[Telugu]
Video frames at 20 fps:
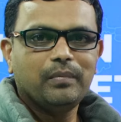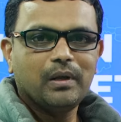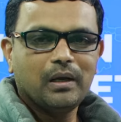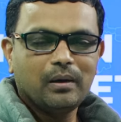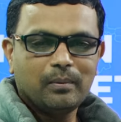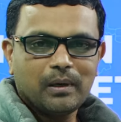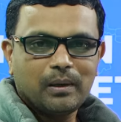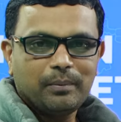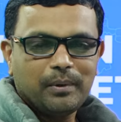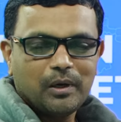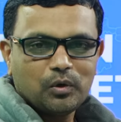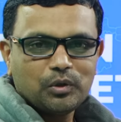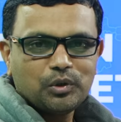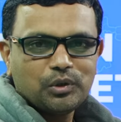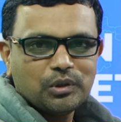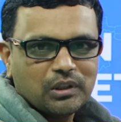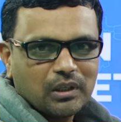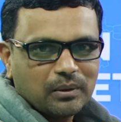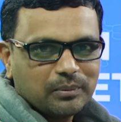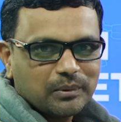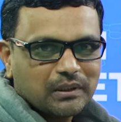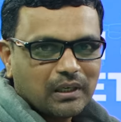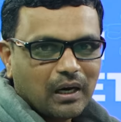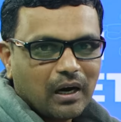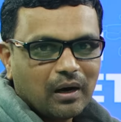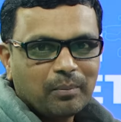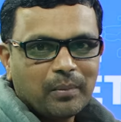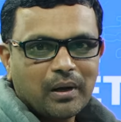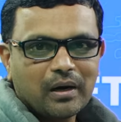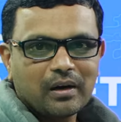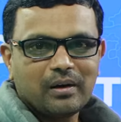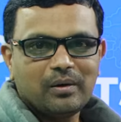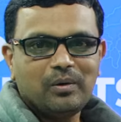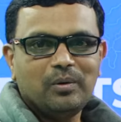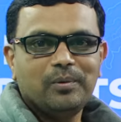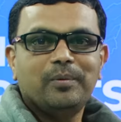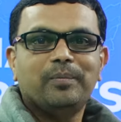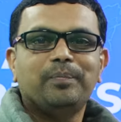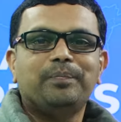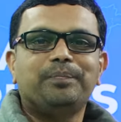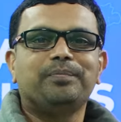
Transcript: ఇక మనం ఈరోజు చూసినాం స్టాక్ మార్కెట్లు